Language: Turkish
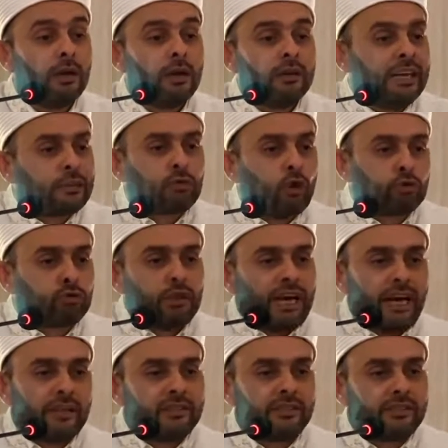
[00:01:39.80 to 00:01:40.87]
Ne soktu
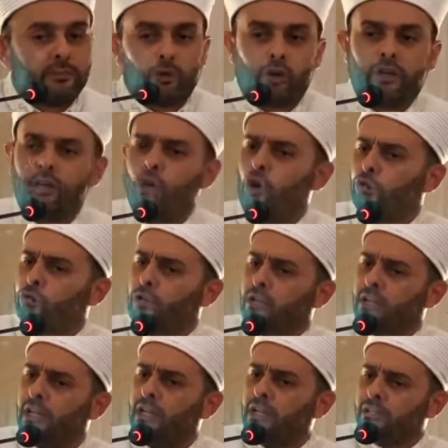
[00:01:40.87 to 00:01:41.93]
yani sizi böyle? Ne oldu da
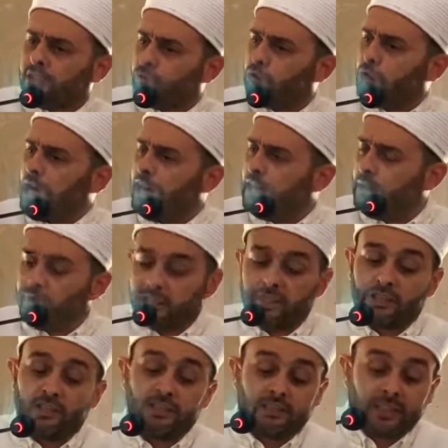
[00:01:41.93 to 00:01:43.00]
siz bu cehenneme
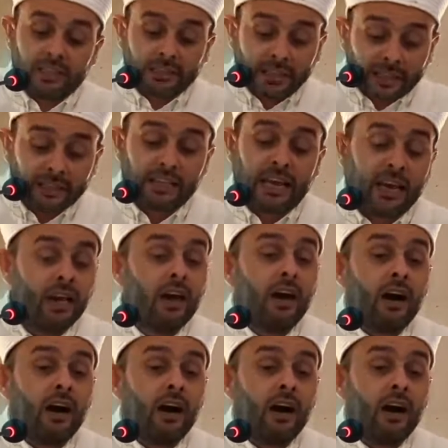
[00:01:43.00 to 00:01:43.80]
girdiniz dediklerinde